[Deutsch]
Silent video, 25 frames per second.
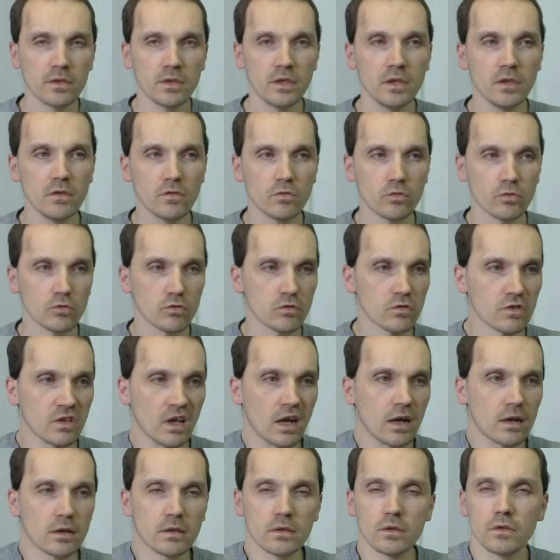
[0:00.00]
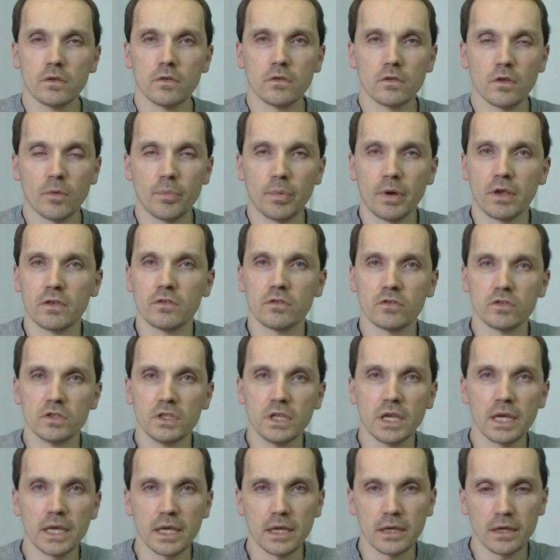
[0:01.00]
die sozusagen dieser
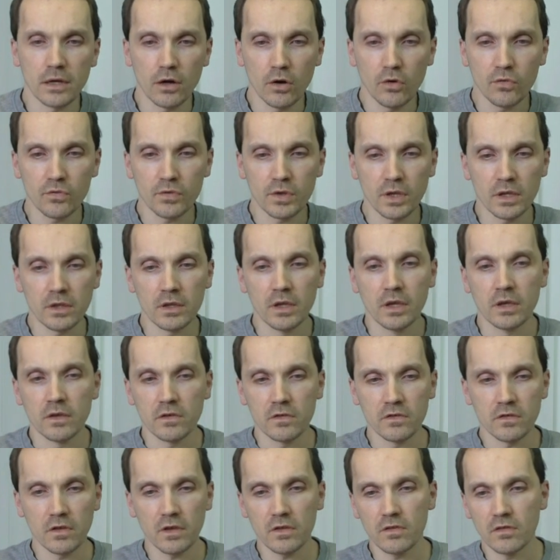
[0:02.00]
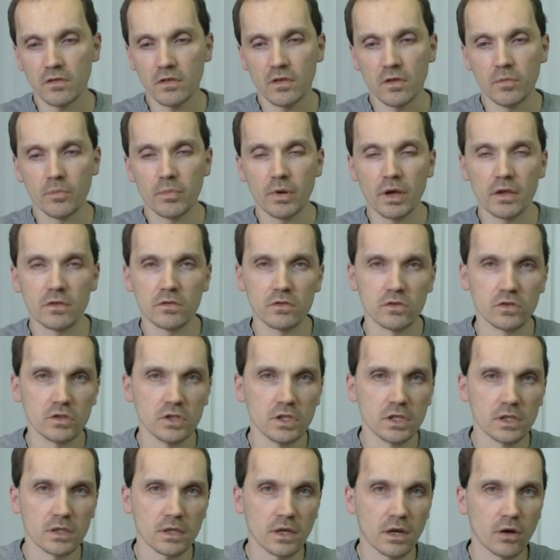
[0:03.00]
Passagier gekauft hat, setze den
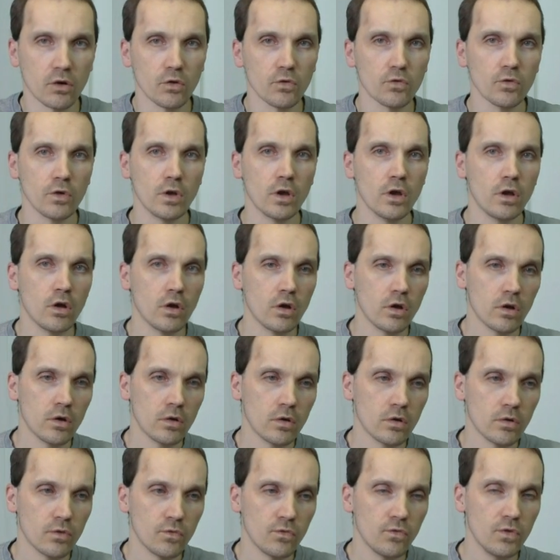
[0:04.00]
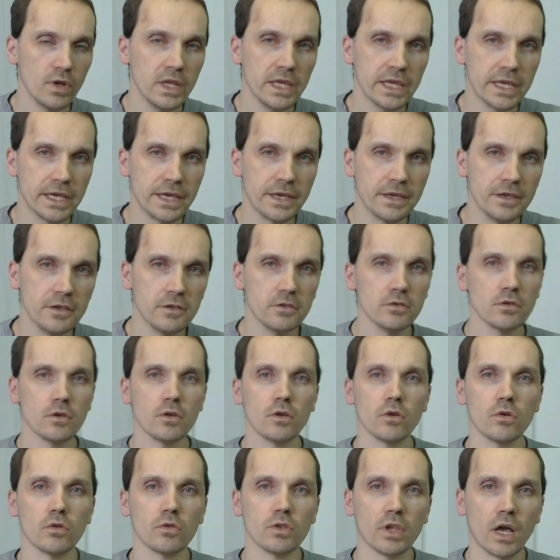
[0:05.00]
Passagier drauf, fliege
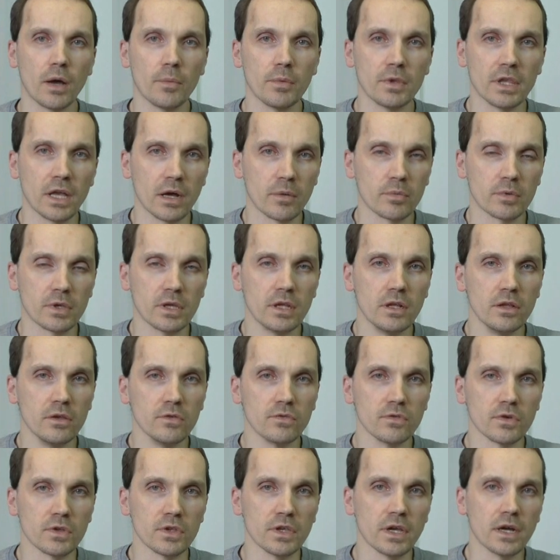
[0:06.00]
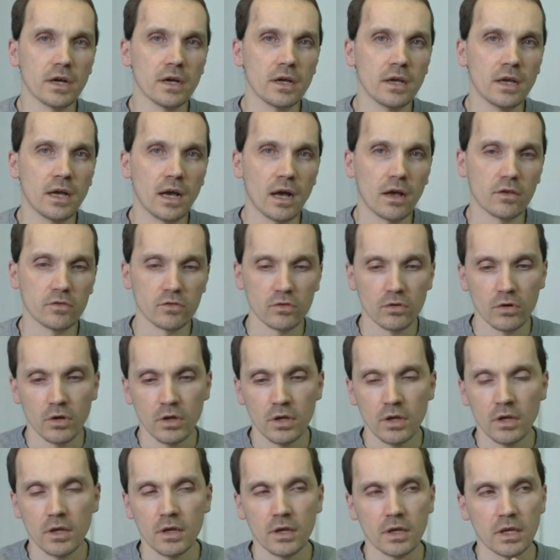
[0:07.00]
hin und habe ihn abgeliefert. Ja.
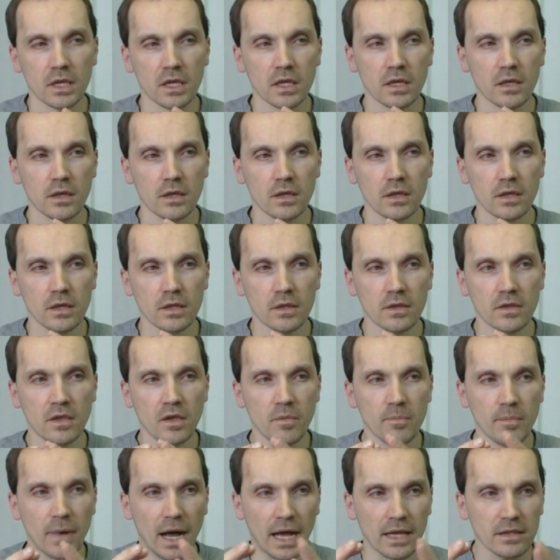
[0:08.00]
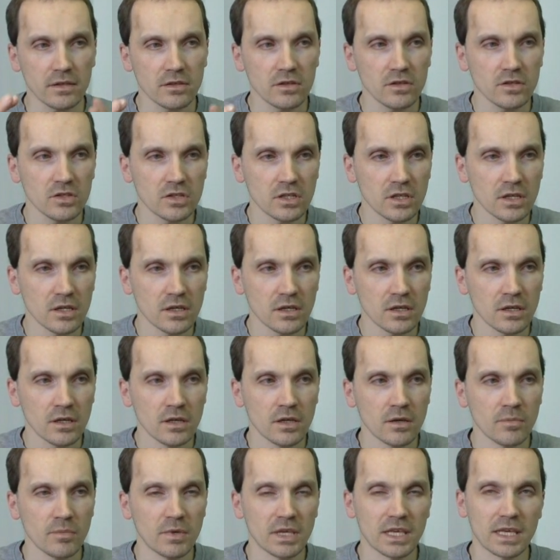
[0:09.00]
Also thematische
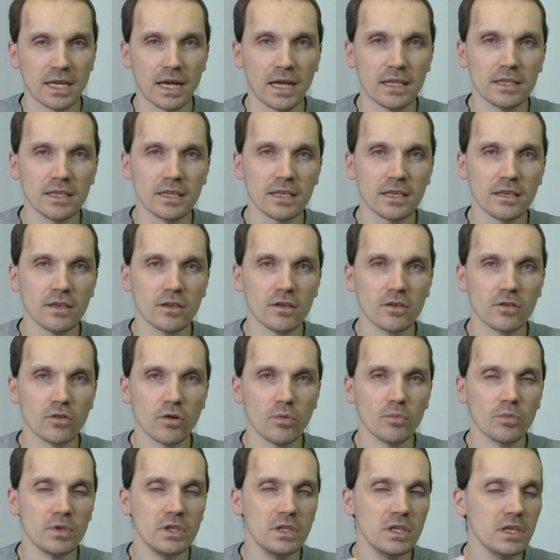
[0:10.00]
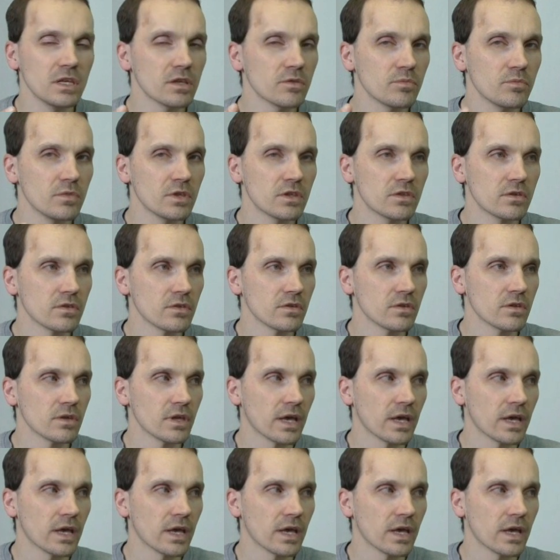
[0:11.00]
Mechaniken kombiniert mit